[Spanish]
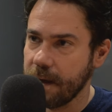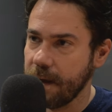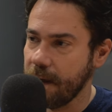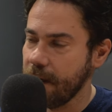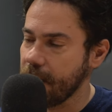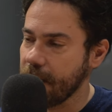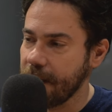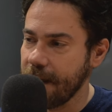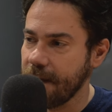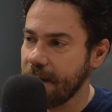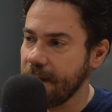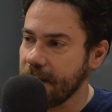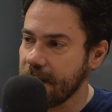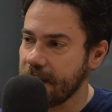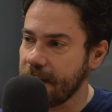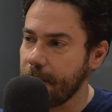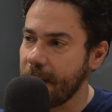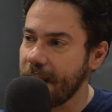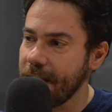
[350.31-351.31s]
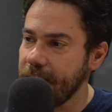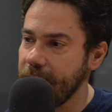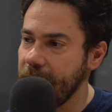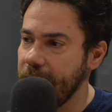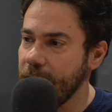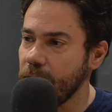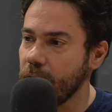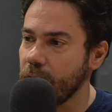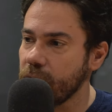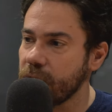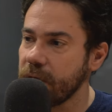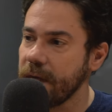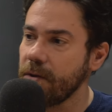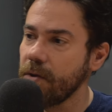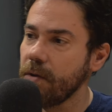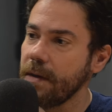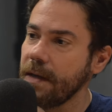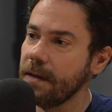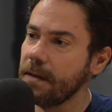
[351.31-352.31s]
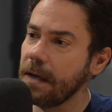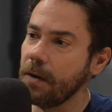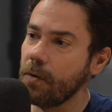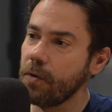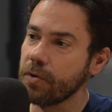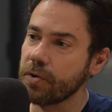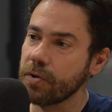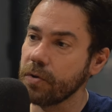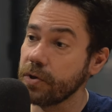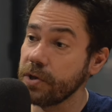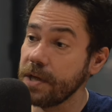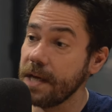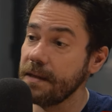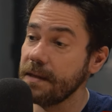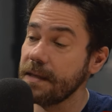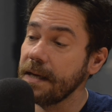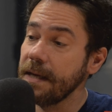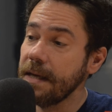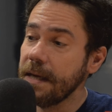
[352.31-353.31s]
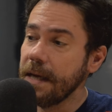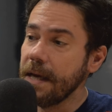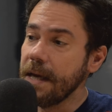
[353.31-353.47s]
que se van introduciendo desde los 80,